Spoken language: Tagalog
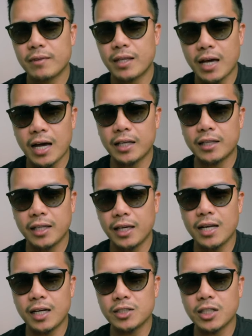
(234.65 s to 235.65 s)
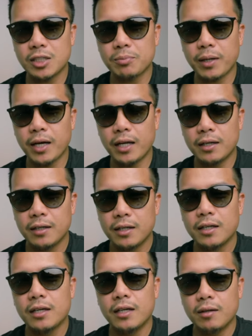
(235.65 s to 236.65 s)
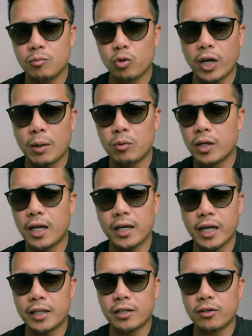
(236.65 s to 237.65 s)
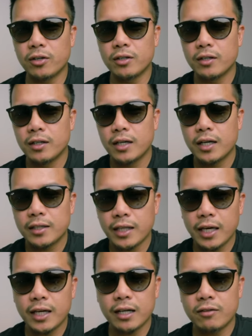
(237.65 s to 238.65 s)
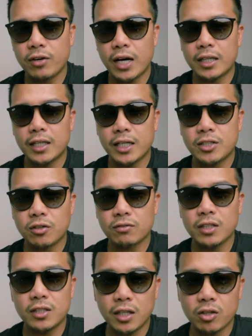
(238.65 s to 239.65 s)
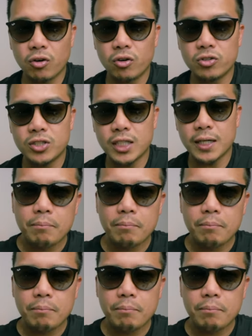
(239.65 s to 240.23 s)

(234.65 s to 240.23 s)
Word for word: kahit ilang shots pa yan, burahin mo na lang later on. Take advantage of the technology.